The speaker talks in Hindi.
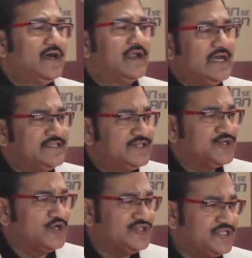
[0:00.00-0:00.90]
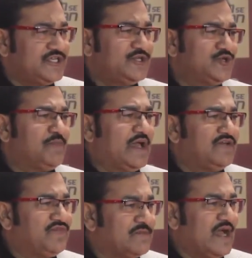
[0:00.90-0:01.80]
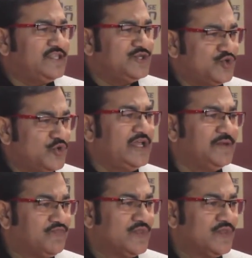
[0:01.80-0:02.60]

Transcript: राजेश रोशन जी की जो पहली फिल्म आई थी जूली